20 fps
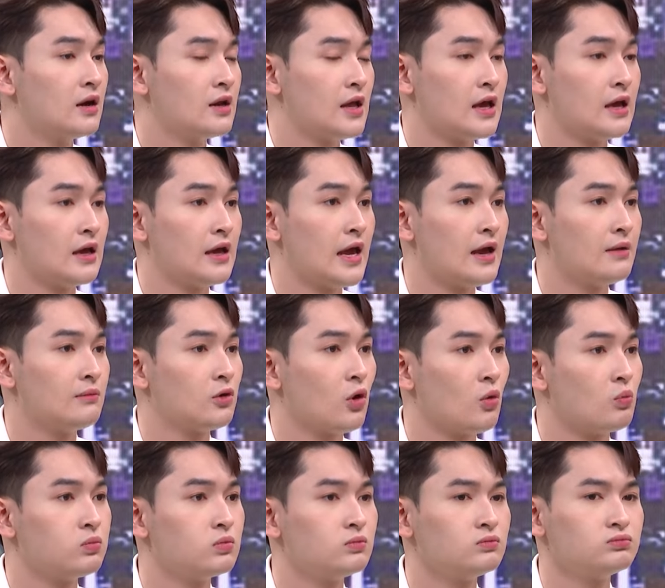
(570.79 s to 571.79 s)
thì em
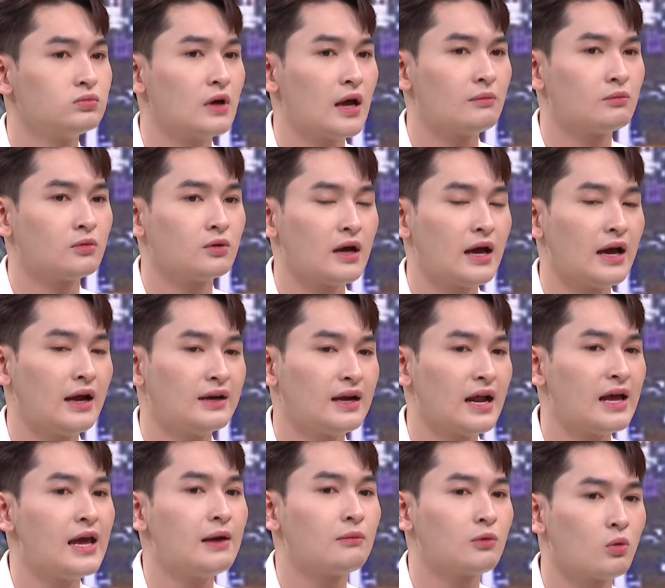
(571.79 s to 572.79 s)
cũng em anh
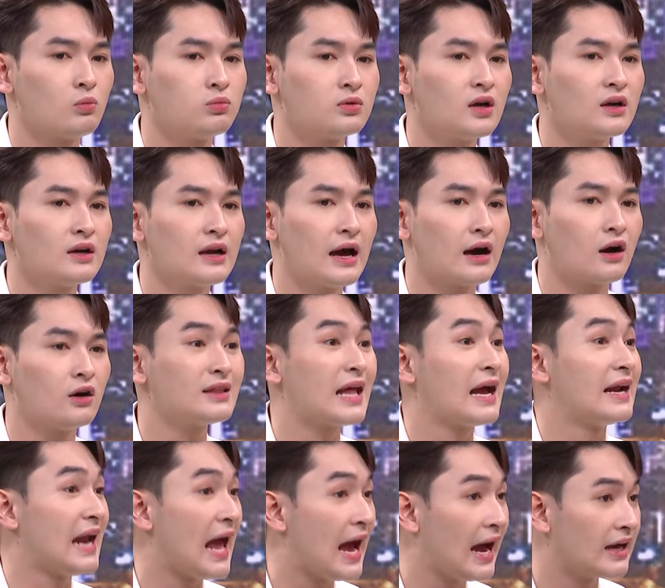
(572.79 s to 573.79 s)
thấy em cũng rất là có
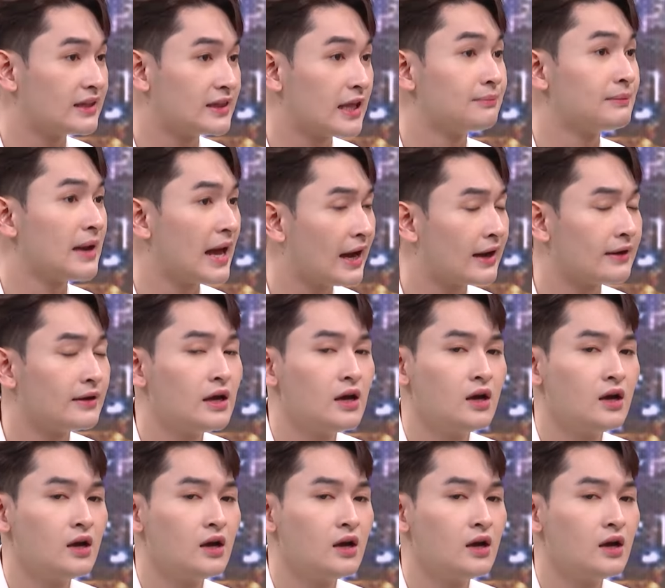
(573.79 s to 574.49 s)
tài năng tiềm năng